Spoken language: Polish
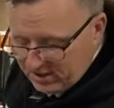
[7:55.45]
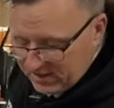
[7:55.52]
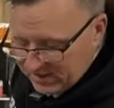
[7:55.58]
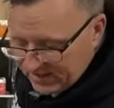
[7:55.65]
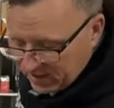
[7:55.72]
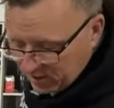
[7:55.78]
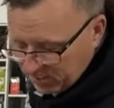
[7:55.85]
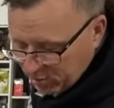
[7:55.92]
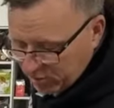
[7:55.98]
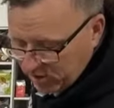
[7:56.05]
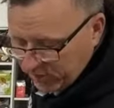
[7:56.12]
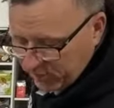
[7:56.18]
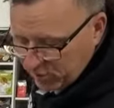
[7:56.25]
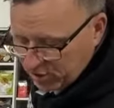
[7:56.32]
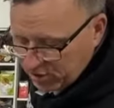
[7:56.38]
Te dają
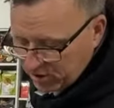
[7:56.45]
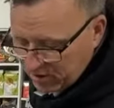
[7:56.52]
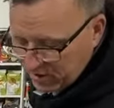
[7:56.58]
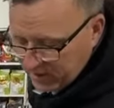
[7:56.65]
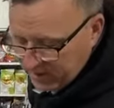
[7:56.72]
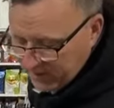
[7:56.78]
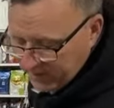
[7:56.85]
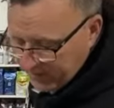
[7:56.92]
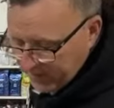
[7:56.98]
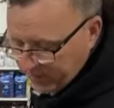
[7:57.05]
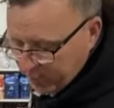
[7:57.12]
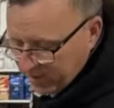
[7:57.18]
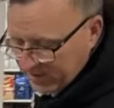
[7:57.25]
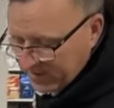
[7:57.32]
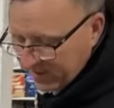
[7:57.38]
możliwość
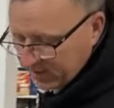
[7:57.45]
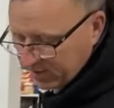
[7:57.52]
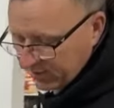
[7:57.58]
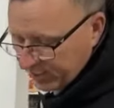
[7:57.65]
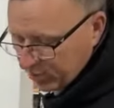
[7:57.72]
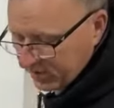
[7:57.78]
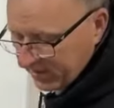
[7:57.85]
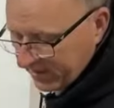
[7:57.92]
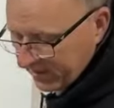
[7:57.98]
płynnego, płynnej